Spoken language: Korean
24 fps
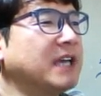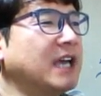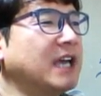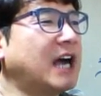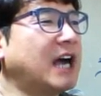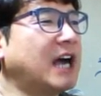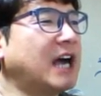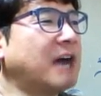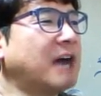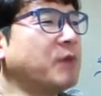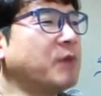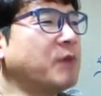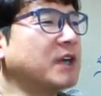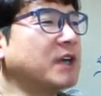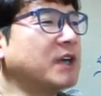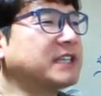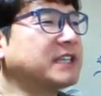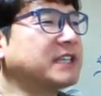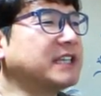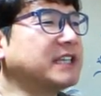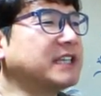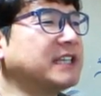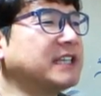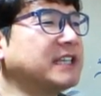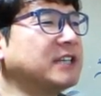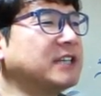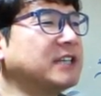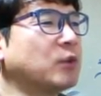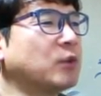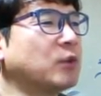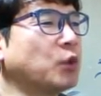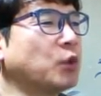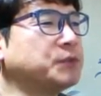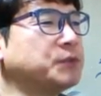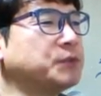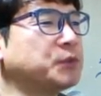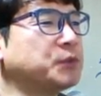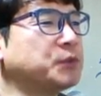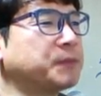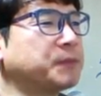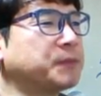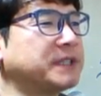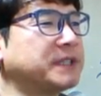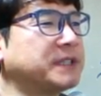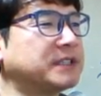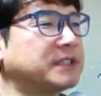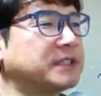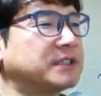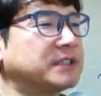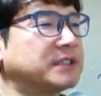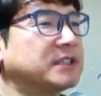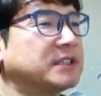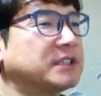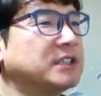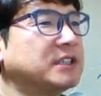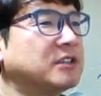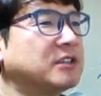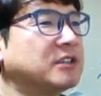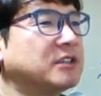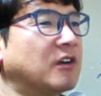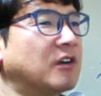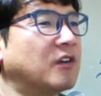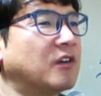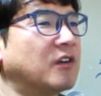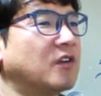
암호화 키 길이는 56비트. 이거.